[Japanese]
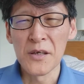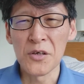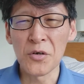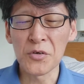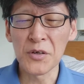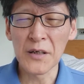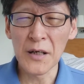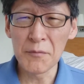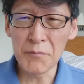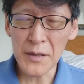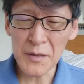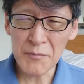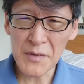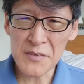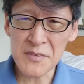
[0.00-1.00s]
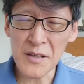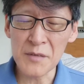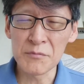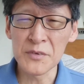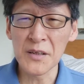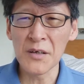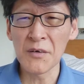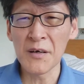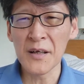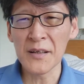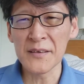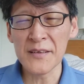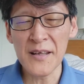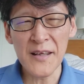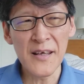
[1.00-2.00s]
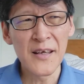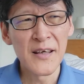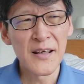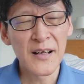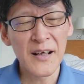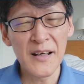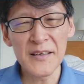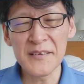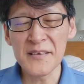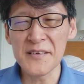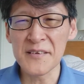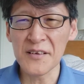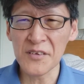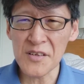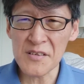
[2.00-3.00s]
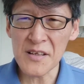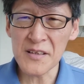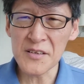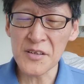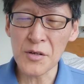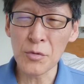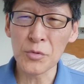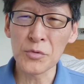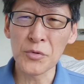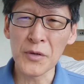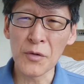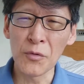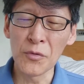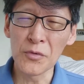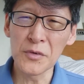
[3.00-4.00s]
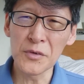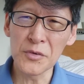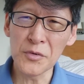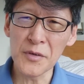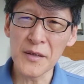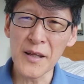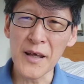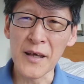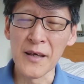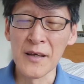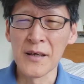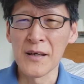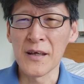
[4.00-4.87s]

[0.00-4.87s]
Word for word: よく頑張りました胸を張ってね帰ってきてくださいっていうようなことをね本当にね、